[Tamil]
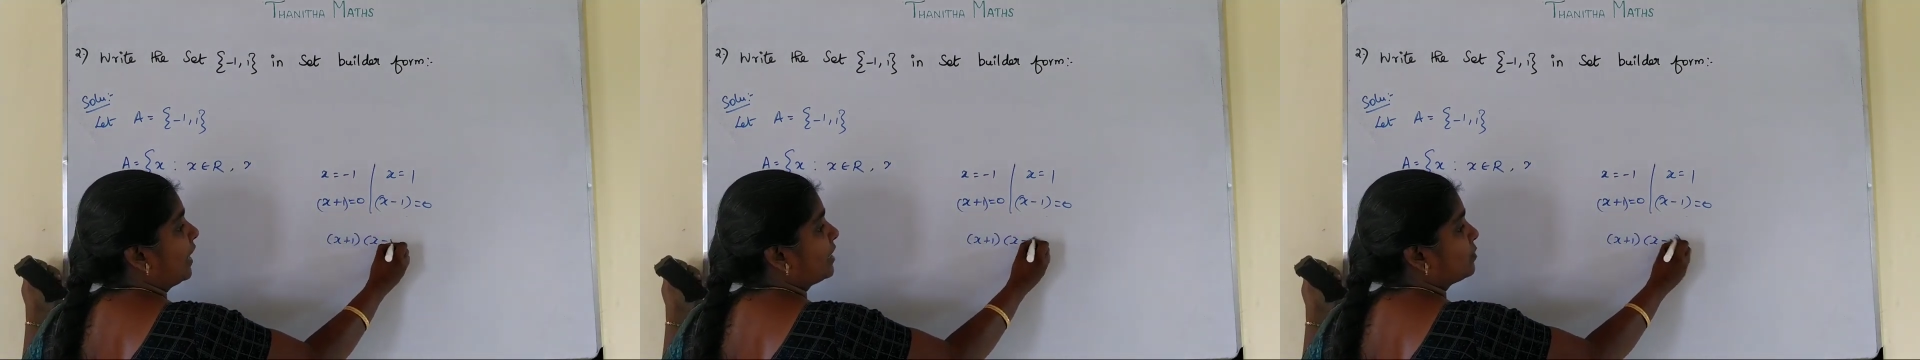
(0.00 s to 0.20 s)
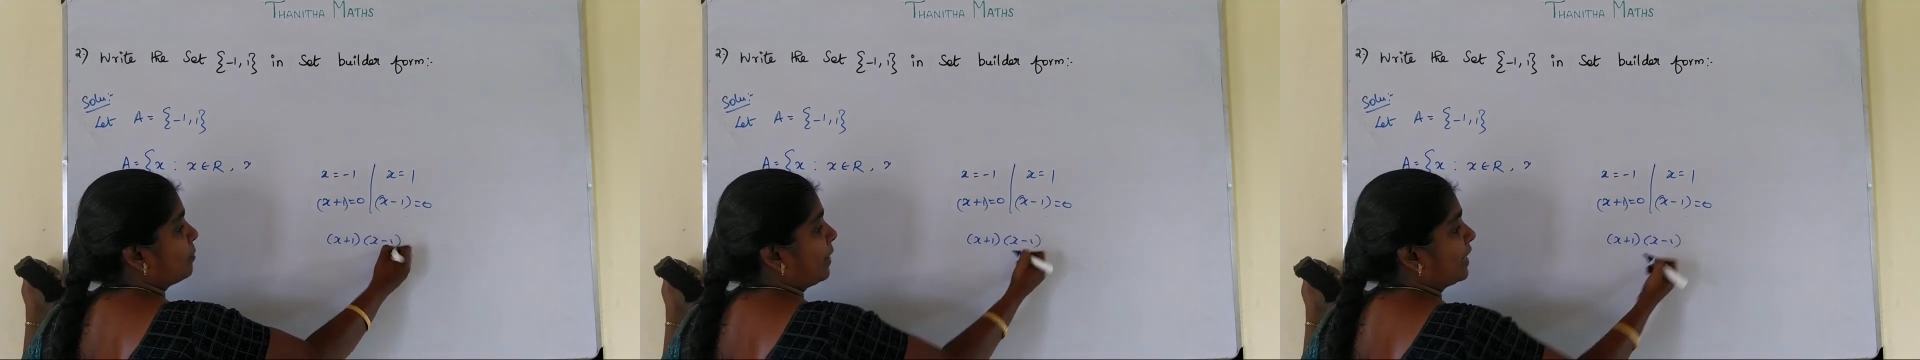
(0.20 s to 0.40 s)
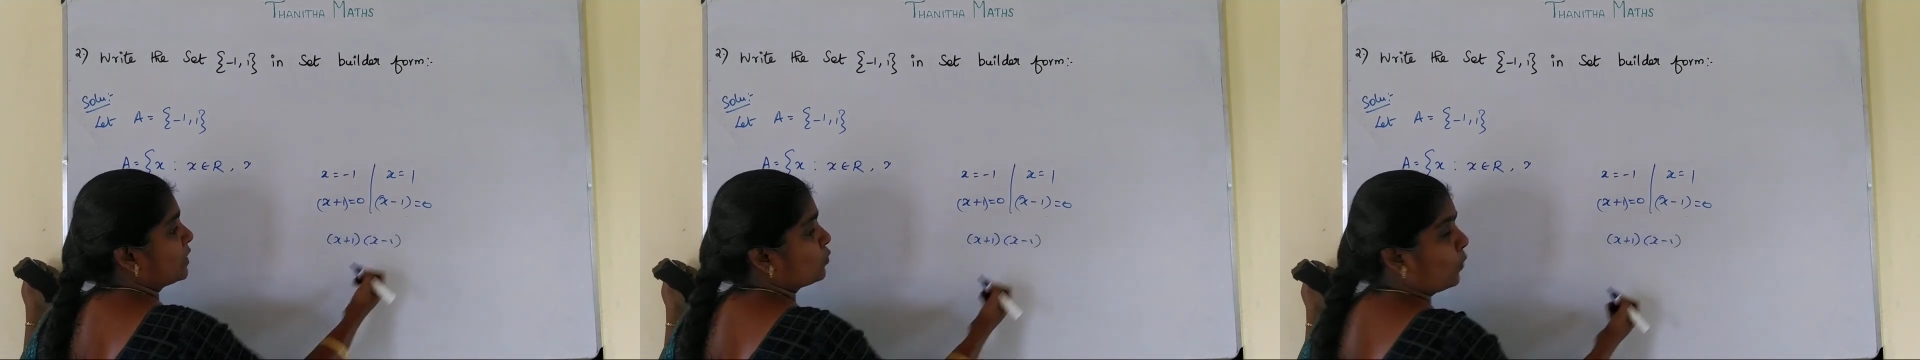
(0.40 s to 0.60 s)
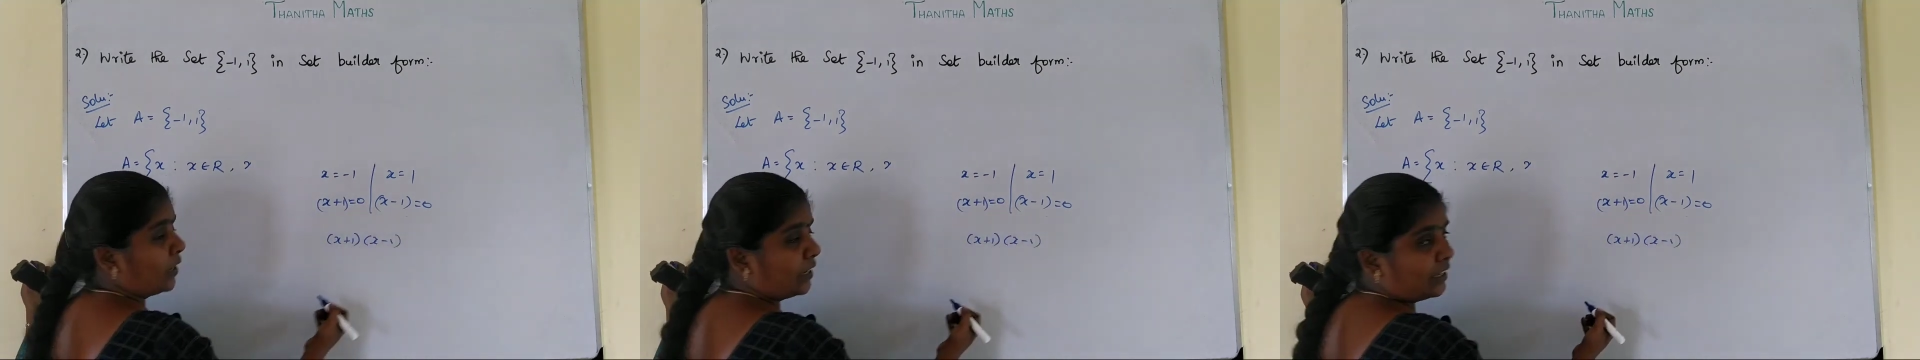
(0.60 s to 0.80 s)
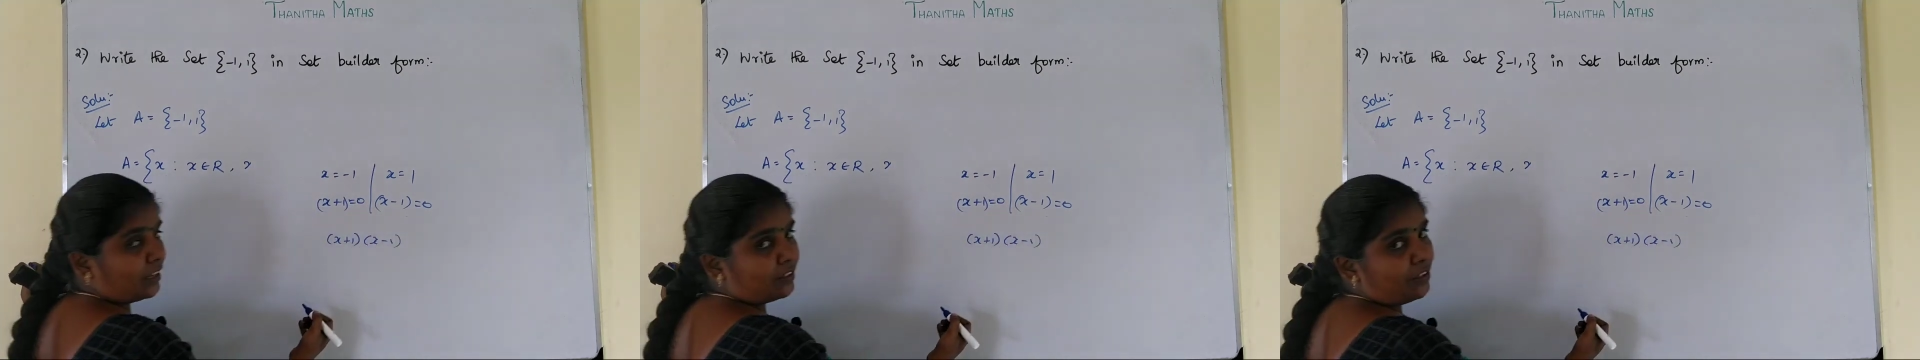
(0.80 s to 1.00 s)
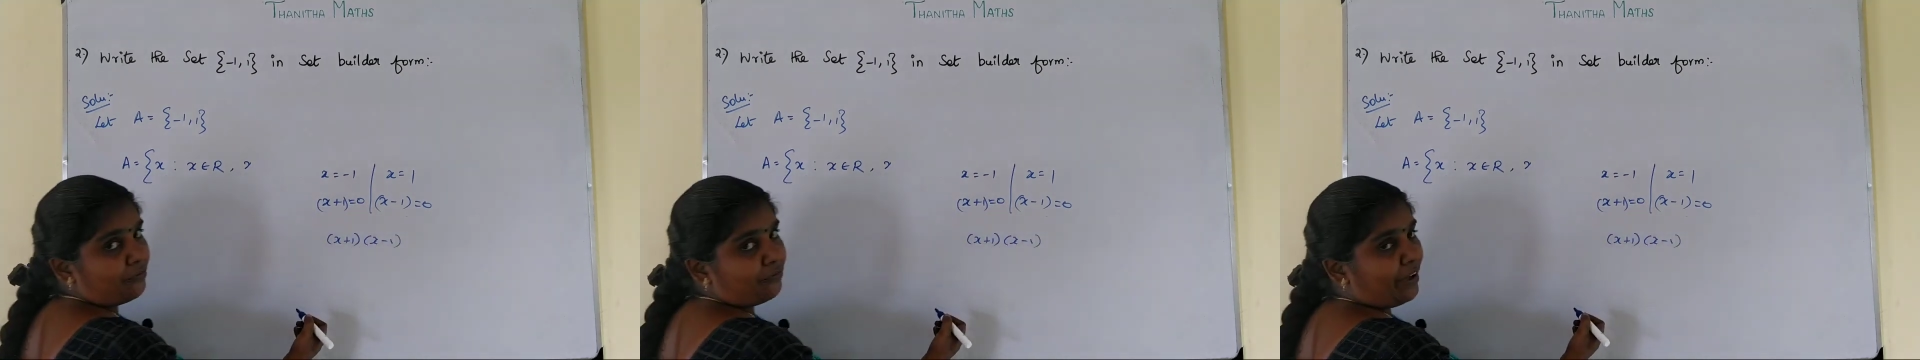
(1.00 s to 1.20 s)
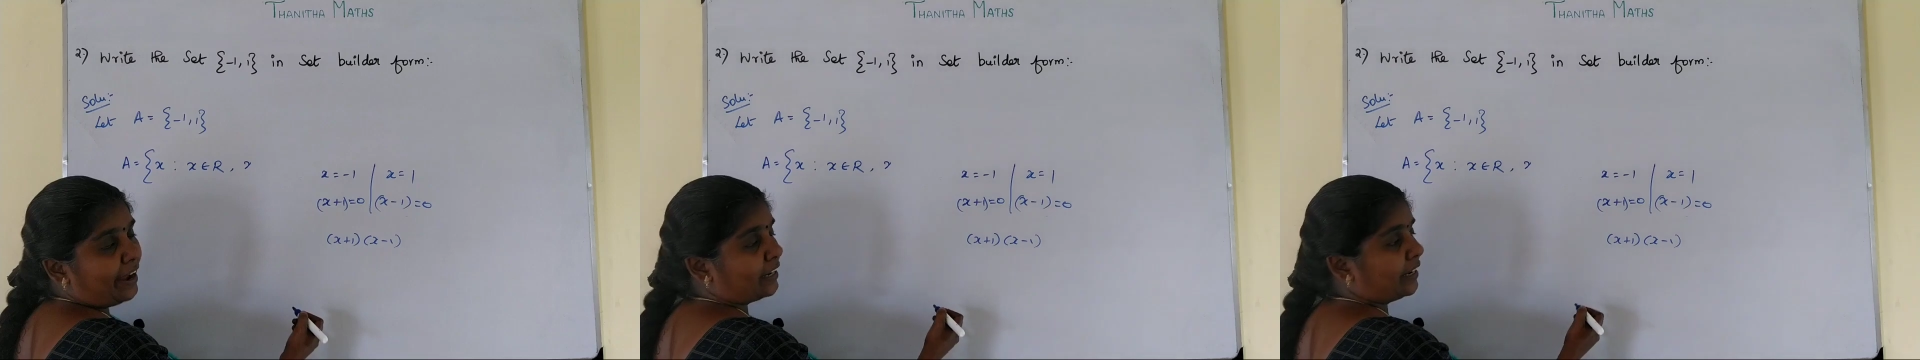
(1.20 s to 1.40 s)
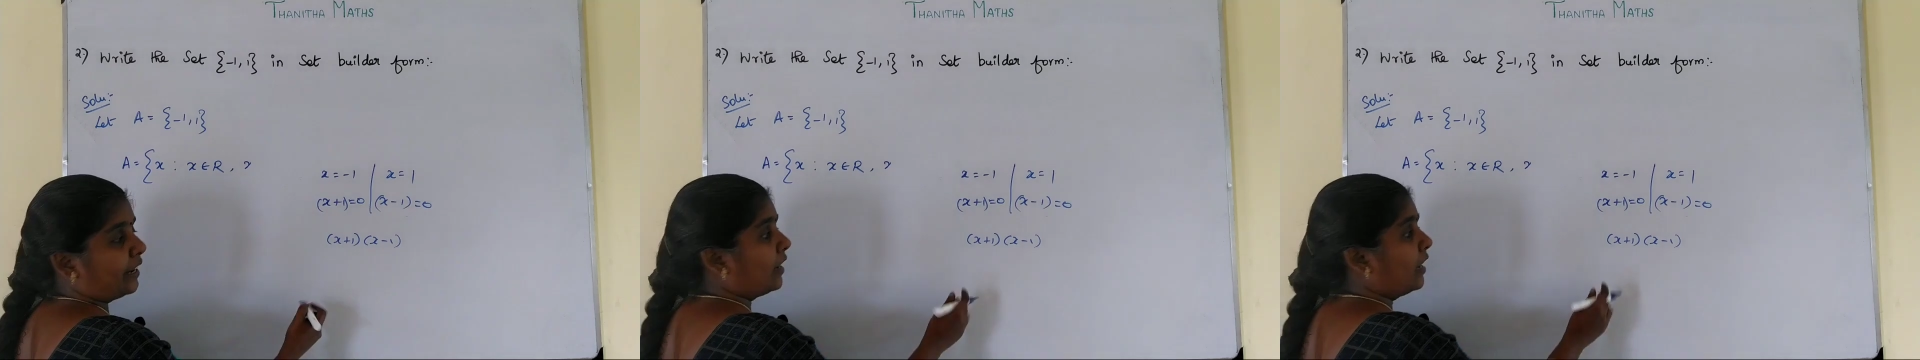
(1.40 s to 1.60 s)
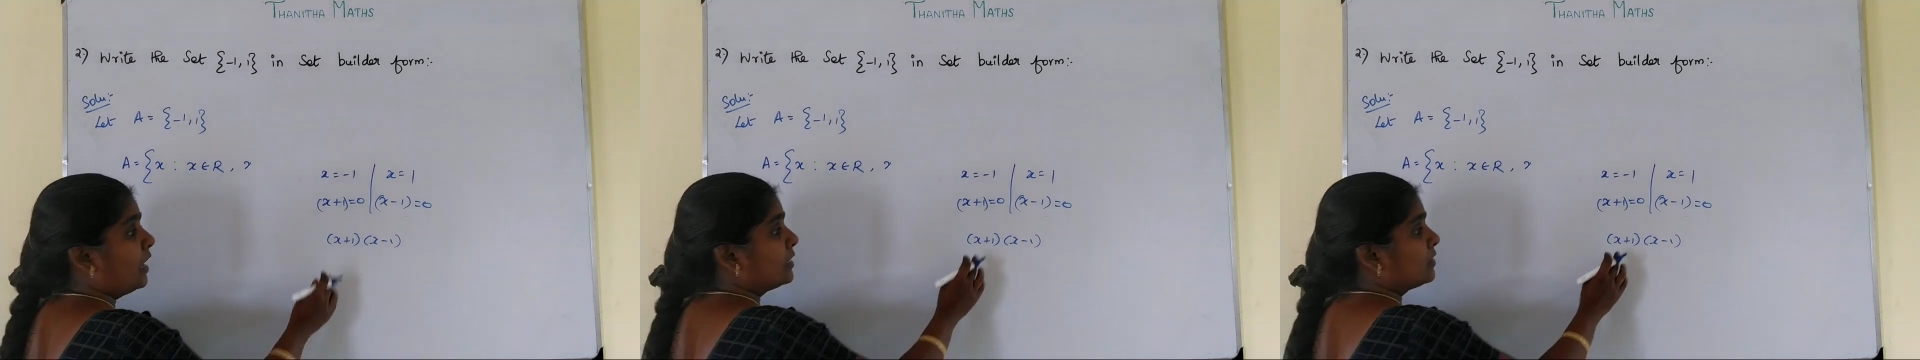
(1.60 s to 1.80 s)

எக்ஸ் மைனஸ் ஒன்னுங்கிறத ஃபேக்டர்